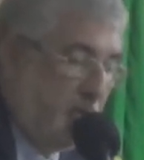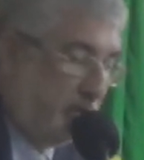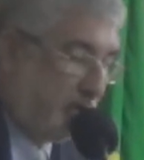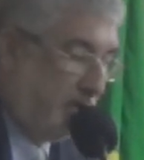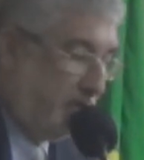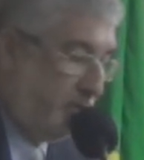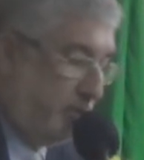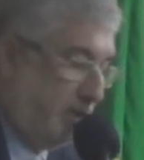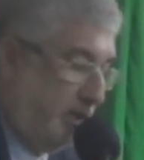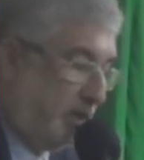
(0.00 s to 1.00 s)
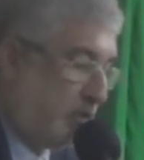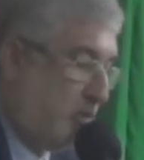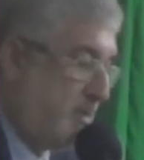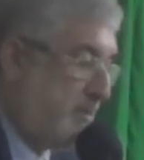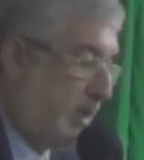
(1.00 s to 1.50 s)
é motivo de
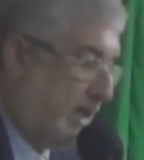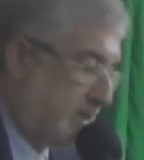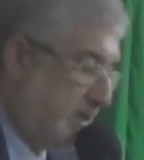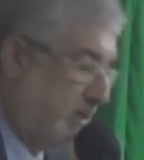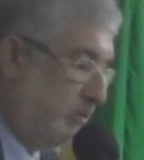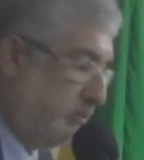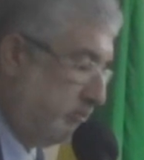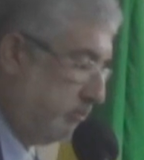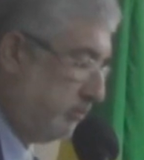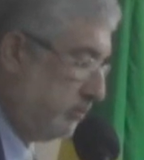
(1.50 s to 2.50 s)
comemoração